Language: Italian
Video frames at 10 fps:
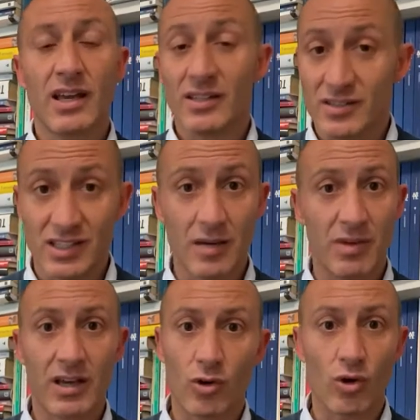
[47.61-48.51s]

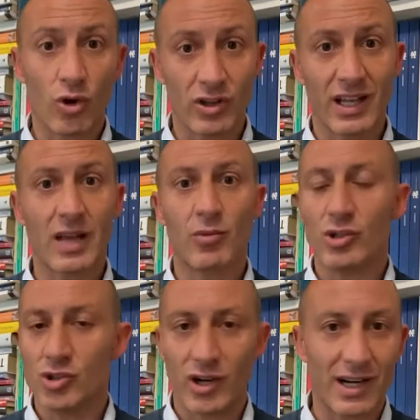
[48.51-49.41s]
insieme concorderemo
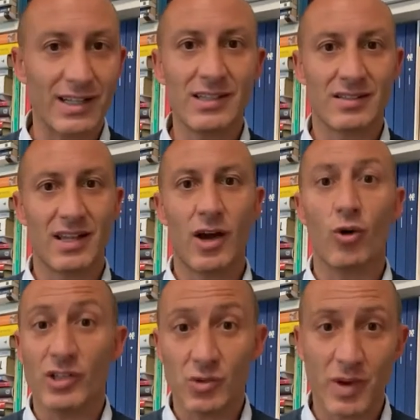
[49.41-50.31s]
il giornalista
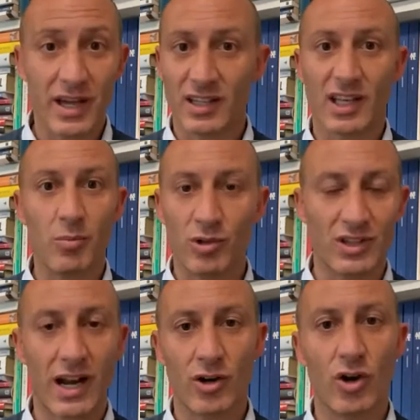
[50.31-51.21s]
o gli esperti che
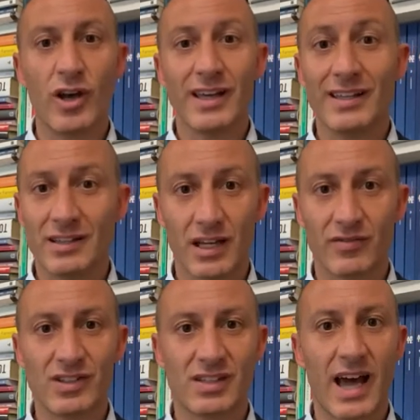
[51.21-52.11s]
potranno
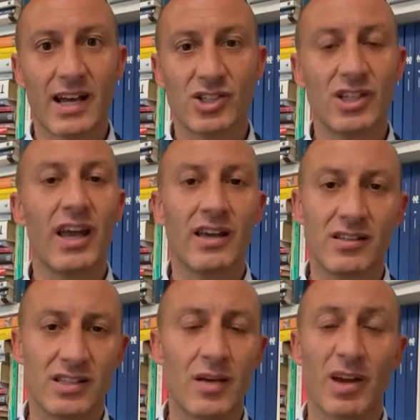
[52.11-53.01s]
intervistarci e
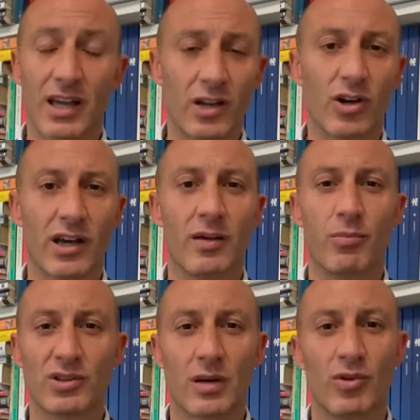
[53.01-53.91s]
insieme credo che
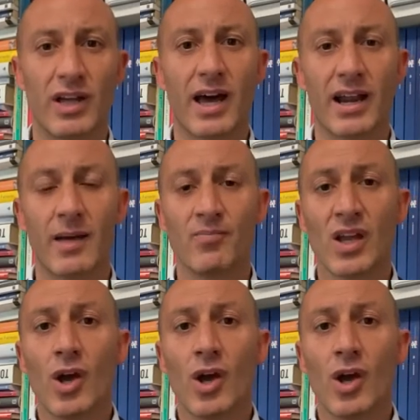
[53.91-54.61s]
potremo dare